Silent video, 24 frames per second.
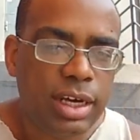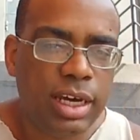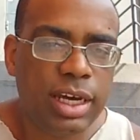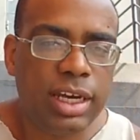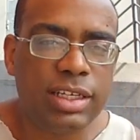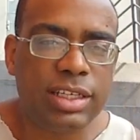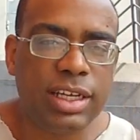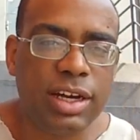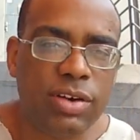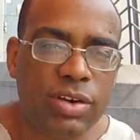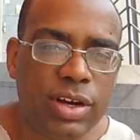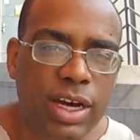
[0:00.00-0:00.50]

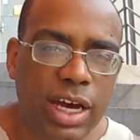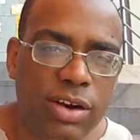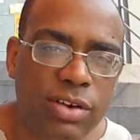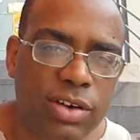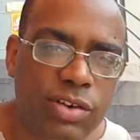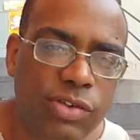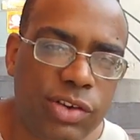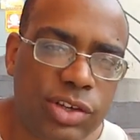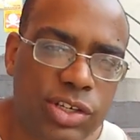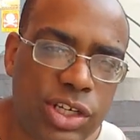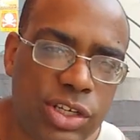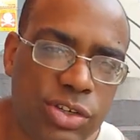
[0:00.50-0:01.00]
Então eu
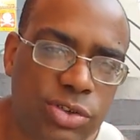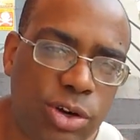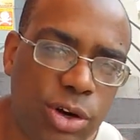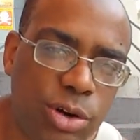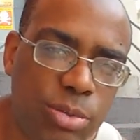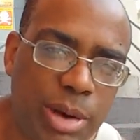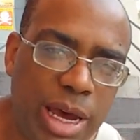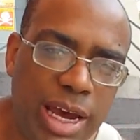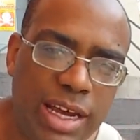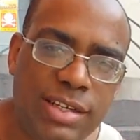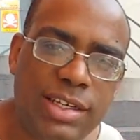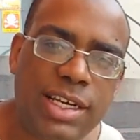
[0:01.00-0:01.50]
quero que vocês
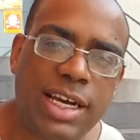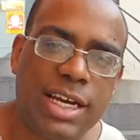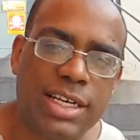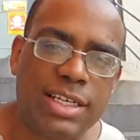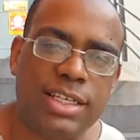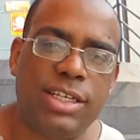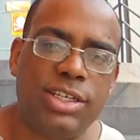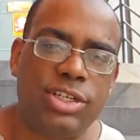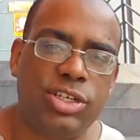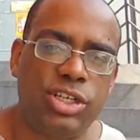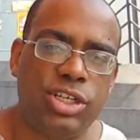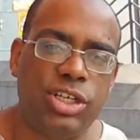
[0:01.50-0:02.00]
comecem
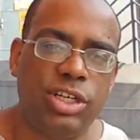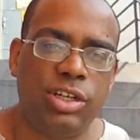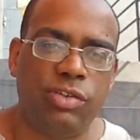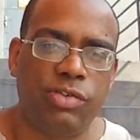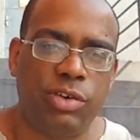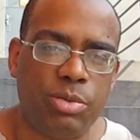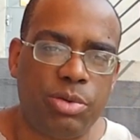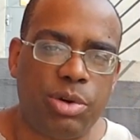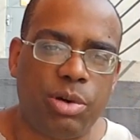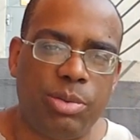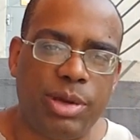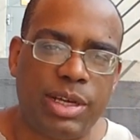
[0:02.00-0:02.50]

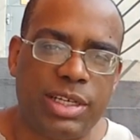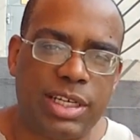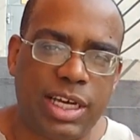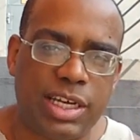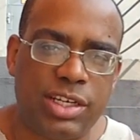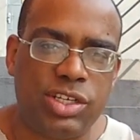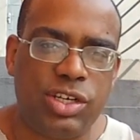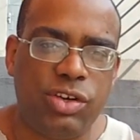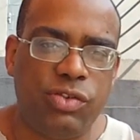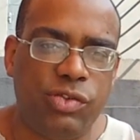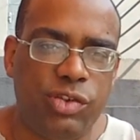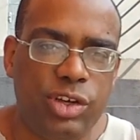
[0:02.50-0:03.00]
assistindo, vamos
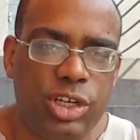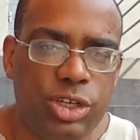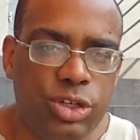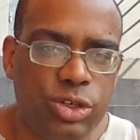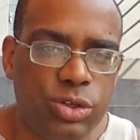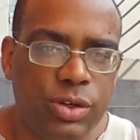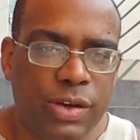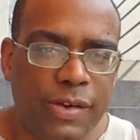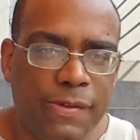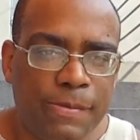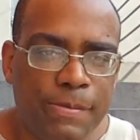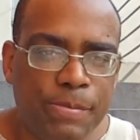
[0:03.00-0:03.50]
começar esse
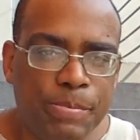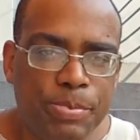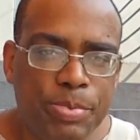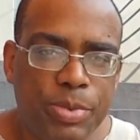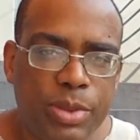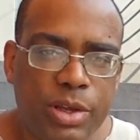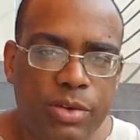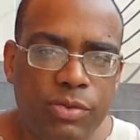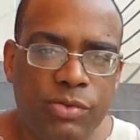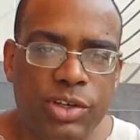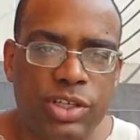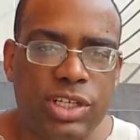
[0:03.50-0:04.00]
vídeo
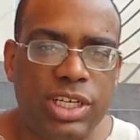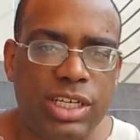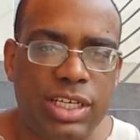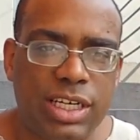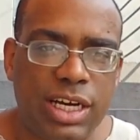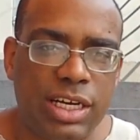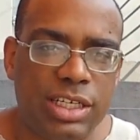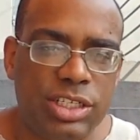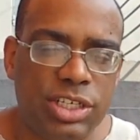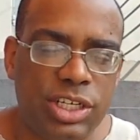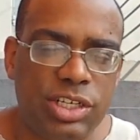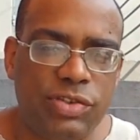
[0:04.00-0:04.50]
com
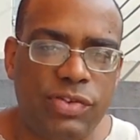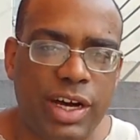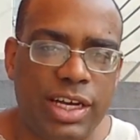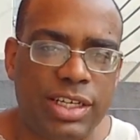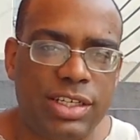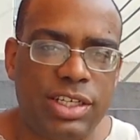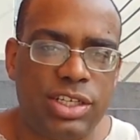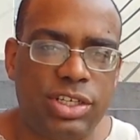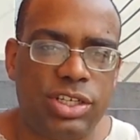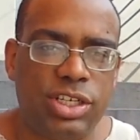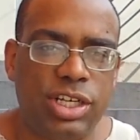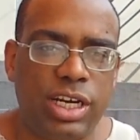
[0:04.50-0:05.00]
vocês. A gente vai
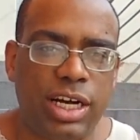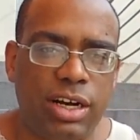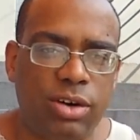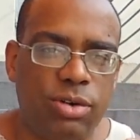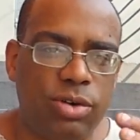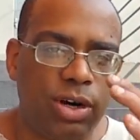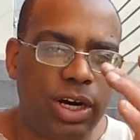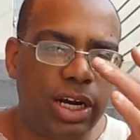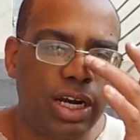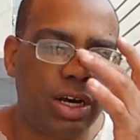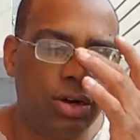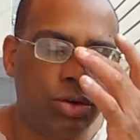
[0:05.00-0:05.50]
assistir
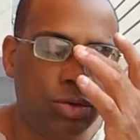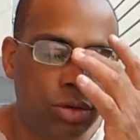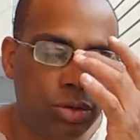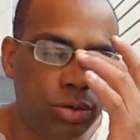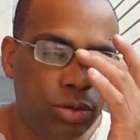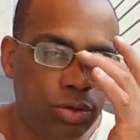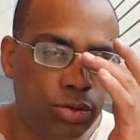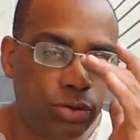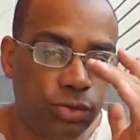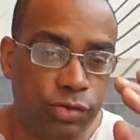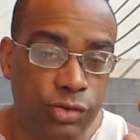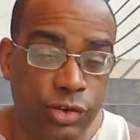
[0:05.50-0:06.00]
agora
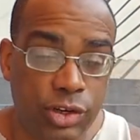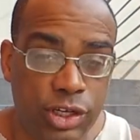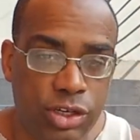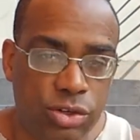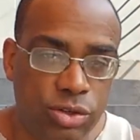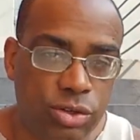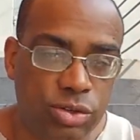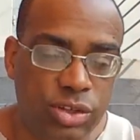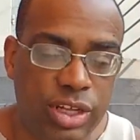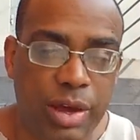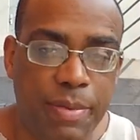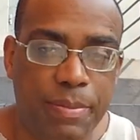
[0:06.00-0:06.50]
o
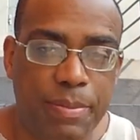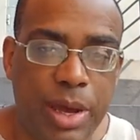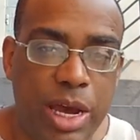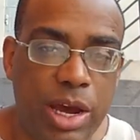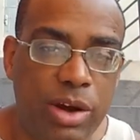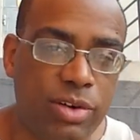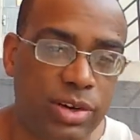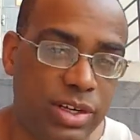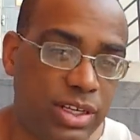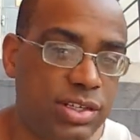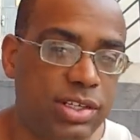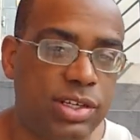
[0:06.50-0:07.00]
vídeo do The
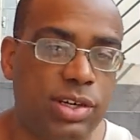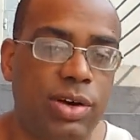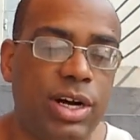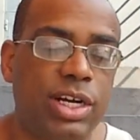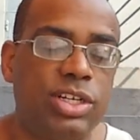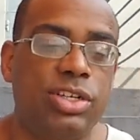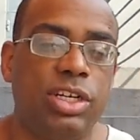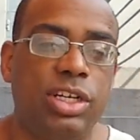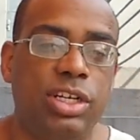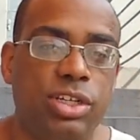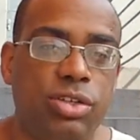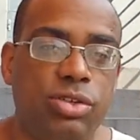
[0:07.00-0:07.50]
Barracks, que eu
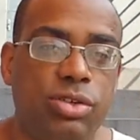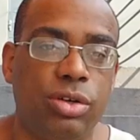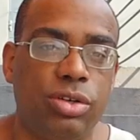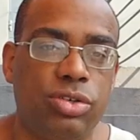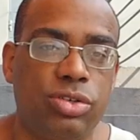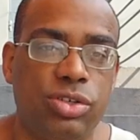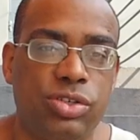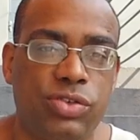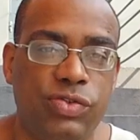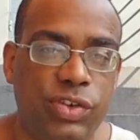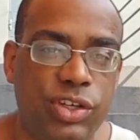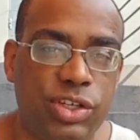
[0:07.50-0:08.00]
acho que
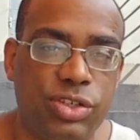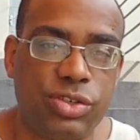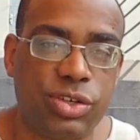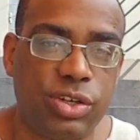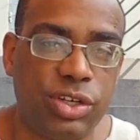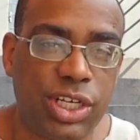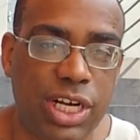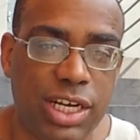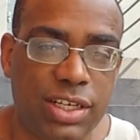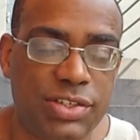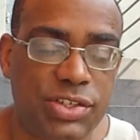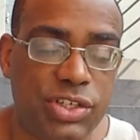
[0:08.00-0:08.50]
todos os vídeos
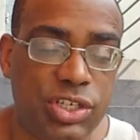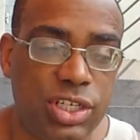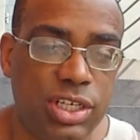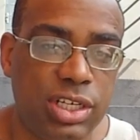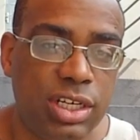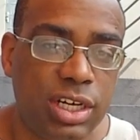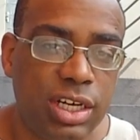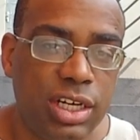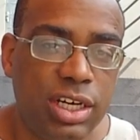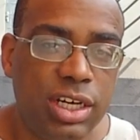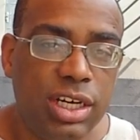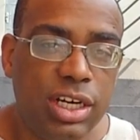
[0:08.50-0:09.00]
que eu já
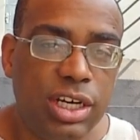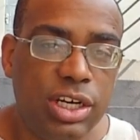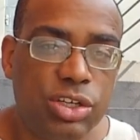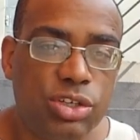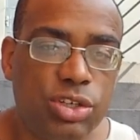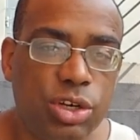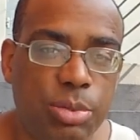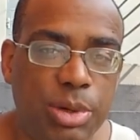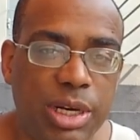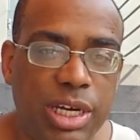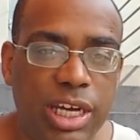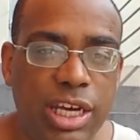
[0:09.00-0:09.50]
assisti
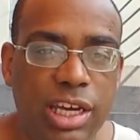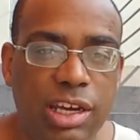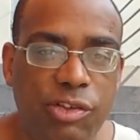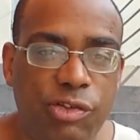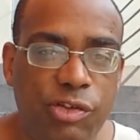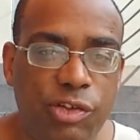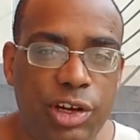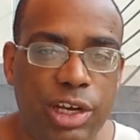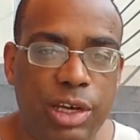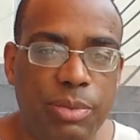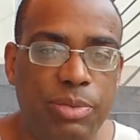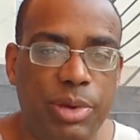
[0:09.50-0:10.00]
sobre
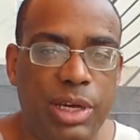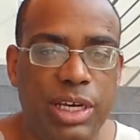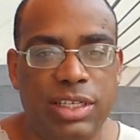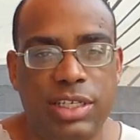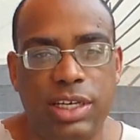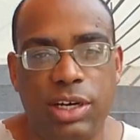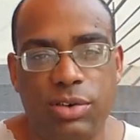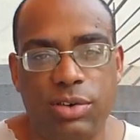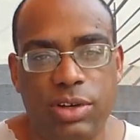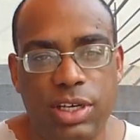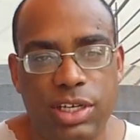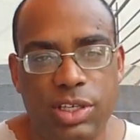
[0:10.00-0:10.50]
kickflip,
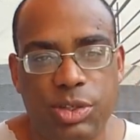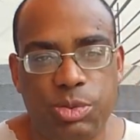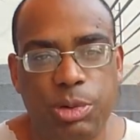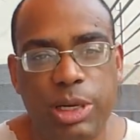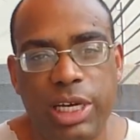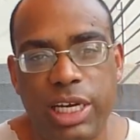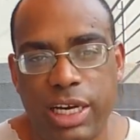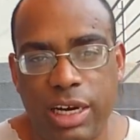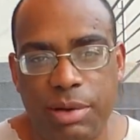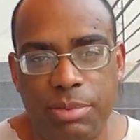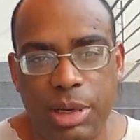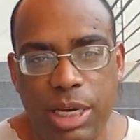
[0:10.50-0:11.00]
esse é o que
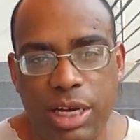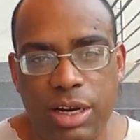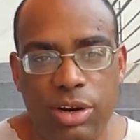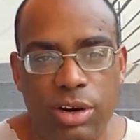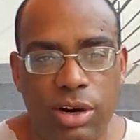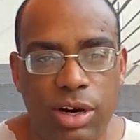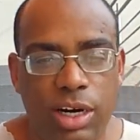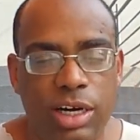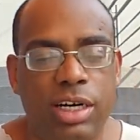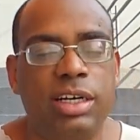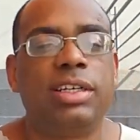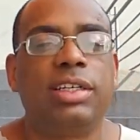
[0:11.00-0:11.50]
explica
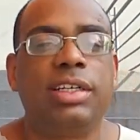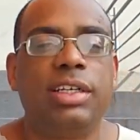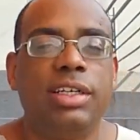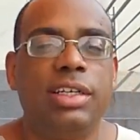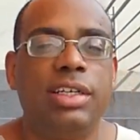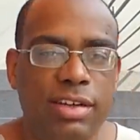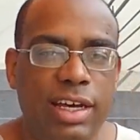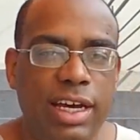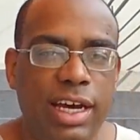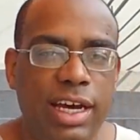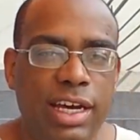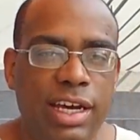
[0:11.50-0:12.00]
melhor.
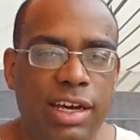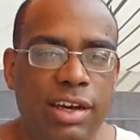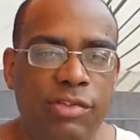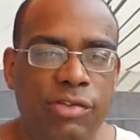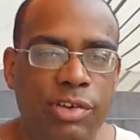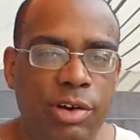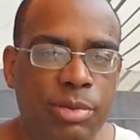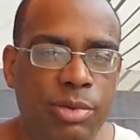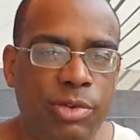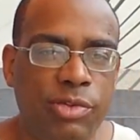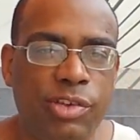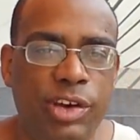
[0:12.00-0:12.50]
E aí
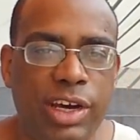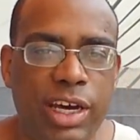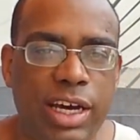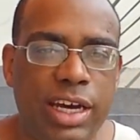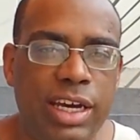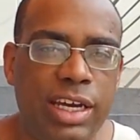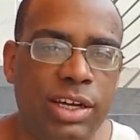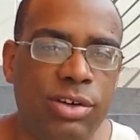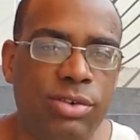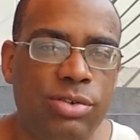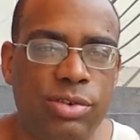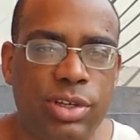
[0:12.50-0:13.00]
vamos ver
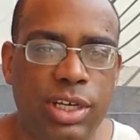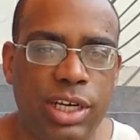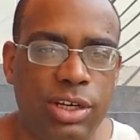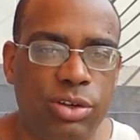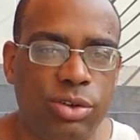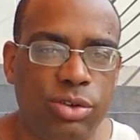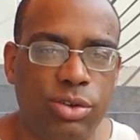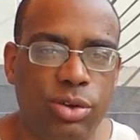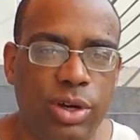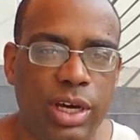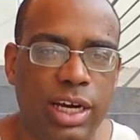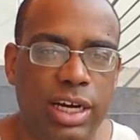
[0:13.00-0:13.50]
aí o que, que
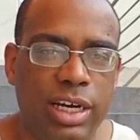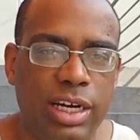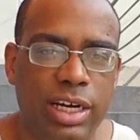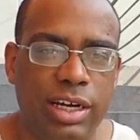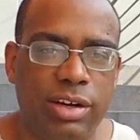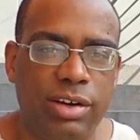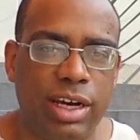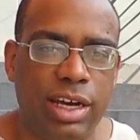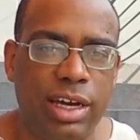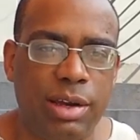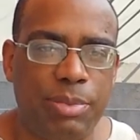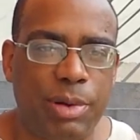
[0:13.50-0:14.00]
eu tô
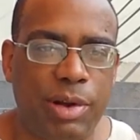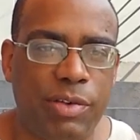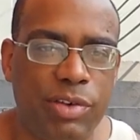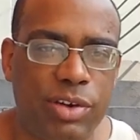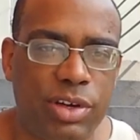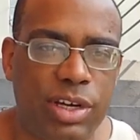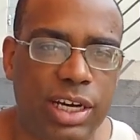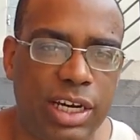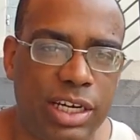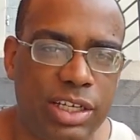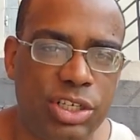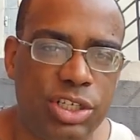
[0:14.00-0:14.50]
errando aí para ver o
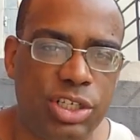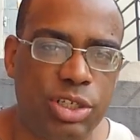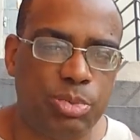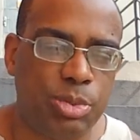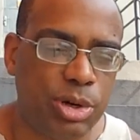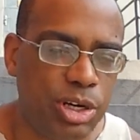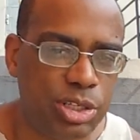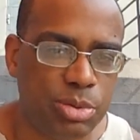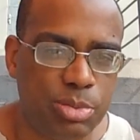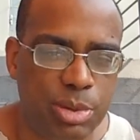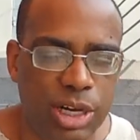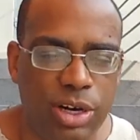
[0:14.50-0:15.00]
que a gente
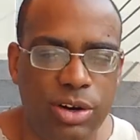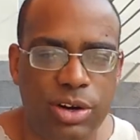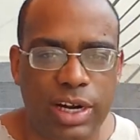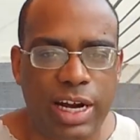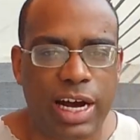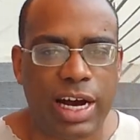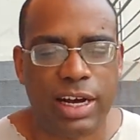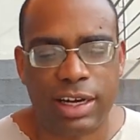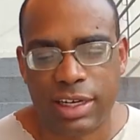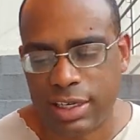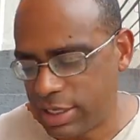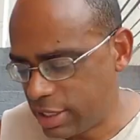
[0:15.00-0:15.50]
pode
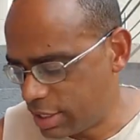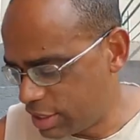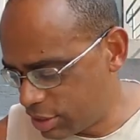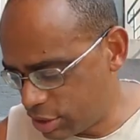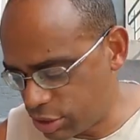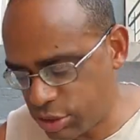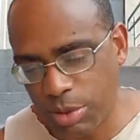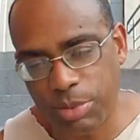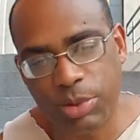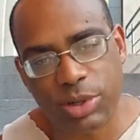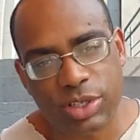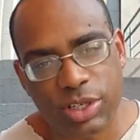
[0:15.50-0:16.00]
melhorar.
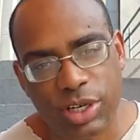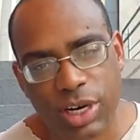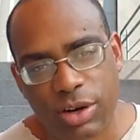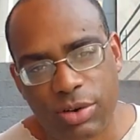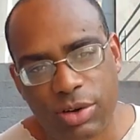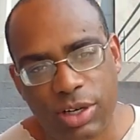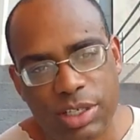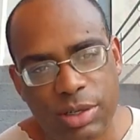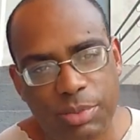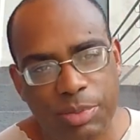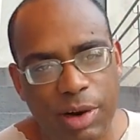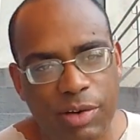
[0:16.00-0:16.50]
Deixa eu mostrar uma
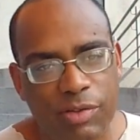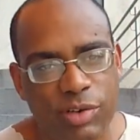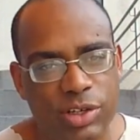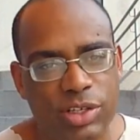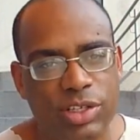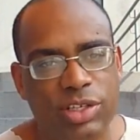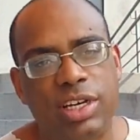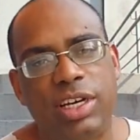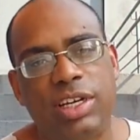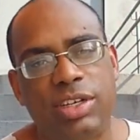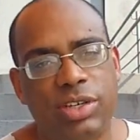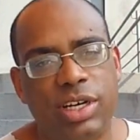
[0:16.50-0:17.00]
coisa para
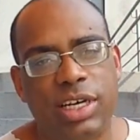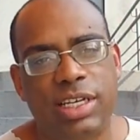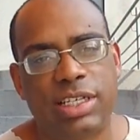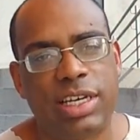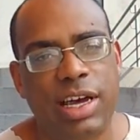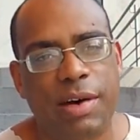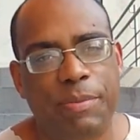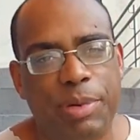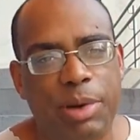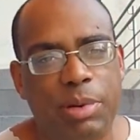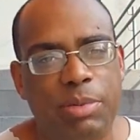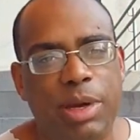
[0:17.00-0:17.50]
vocês, ó.
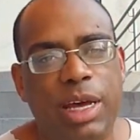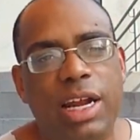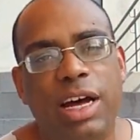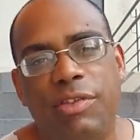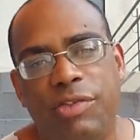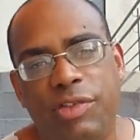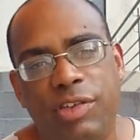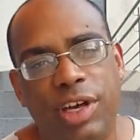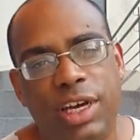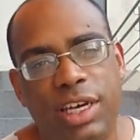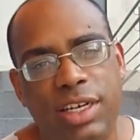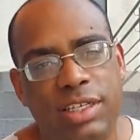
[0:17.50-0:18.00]
essa é a primeira
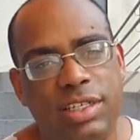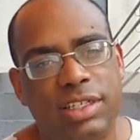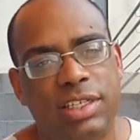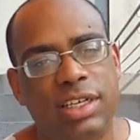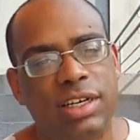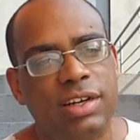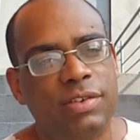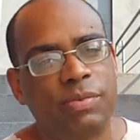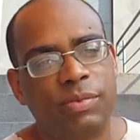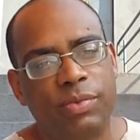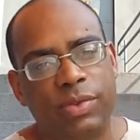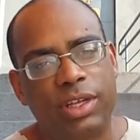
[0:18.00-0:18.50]
vez
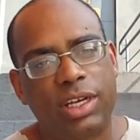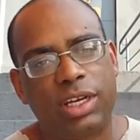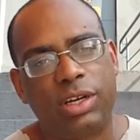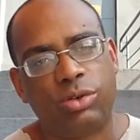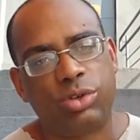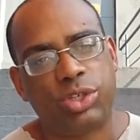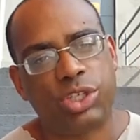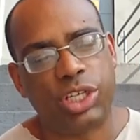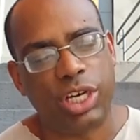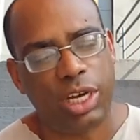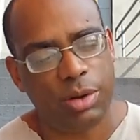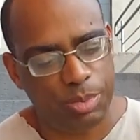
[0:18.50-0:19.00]
que
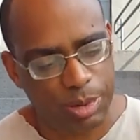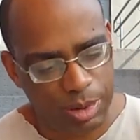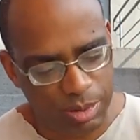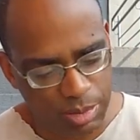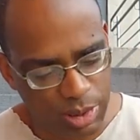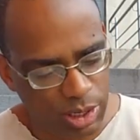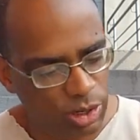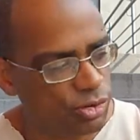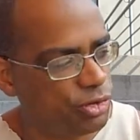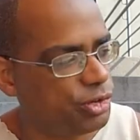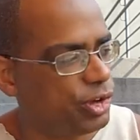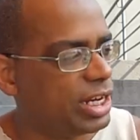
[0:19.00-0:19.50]
um shape
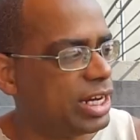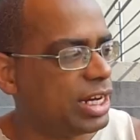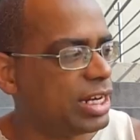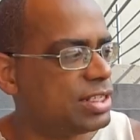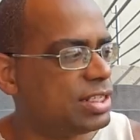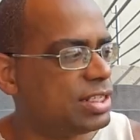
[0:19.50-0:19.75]
meu fica